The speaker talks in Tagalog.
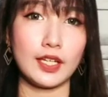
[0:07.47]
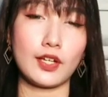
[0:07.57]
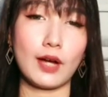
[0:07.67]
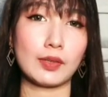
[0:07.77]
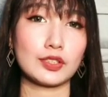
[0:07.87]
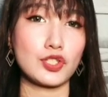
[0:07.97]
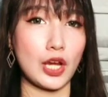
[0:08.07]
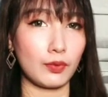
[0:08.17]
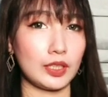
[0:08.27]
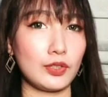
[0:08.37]
I want to share
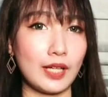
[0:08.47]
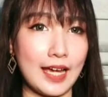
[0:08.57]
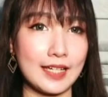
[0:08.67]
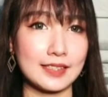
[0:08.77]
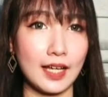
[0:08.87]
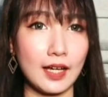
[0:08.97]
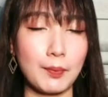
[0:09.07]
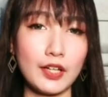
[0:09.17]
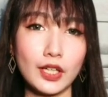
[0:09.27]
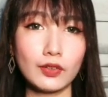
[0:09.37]
with you guys, uh,
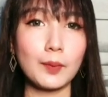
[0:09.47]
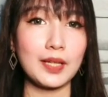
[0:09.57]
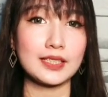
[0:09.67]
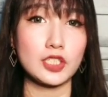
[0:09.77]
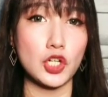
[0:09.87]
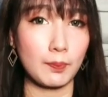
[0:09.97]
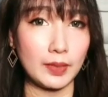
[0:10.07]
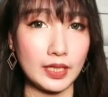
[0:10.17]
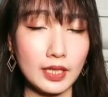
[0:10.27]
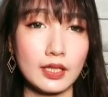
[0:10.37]
meron akong nabili sa
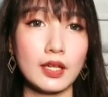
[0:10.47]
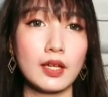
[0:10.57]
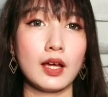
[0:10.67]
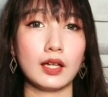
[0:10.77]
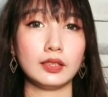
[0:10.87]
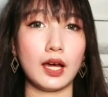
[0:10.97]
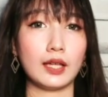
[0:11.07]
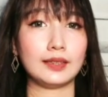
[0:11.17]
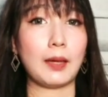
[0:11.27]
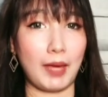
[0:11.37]
Shopee na
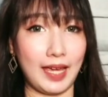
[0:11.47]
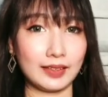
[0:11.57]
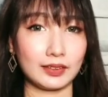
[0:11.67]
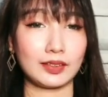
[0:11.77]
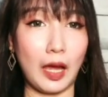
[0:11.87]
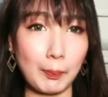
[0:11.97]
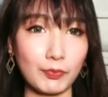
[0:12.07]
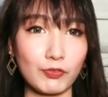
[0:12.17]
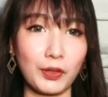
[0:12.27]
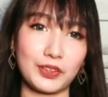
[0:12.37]
damit, top
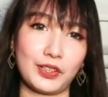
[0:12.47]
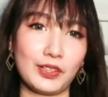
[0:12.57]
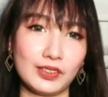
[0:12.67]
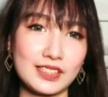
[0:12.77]
for girls,